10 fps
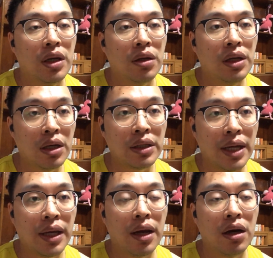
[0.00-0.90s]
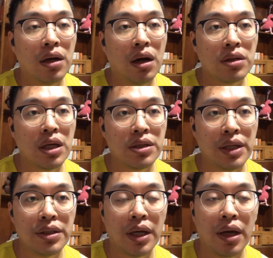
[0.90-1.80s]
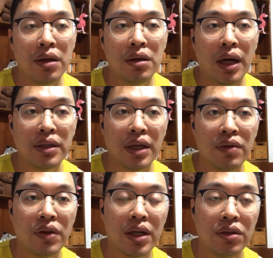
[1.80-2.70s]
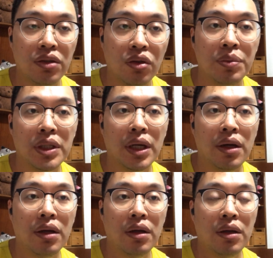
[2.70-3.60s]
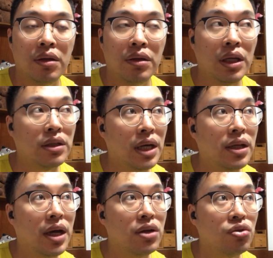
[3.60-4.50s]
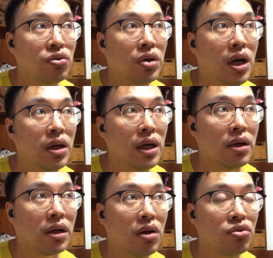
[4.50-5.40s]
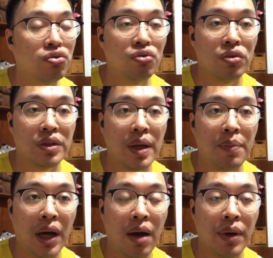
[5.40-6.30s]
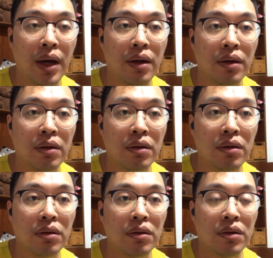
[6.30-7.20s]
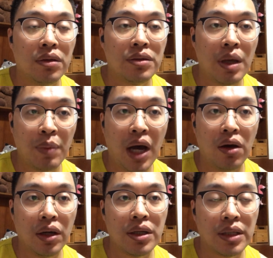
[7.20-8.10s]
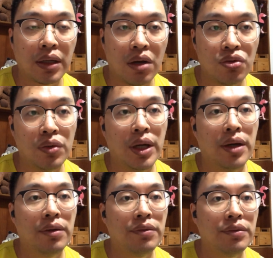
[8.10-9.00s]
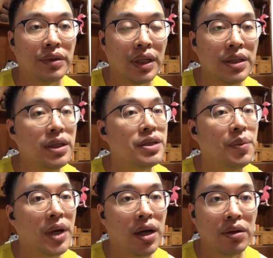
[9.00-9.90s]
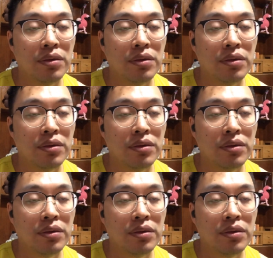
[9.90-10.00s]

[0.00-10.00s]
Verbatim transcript: 那个年代啊，二三十年前 IDF 还是挺牛逼的。那个年代，中国好像刚出歼八吧，歼八好像也才刚出来。你看现在歼八，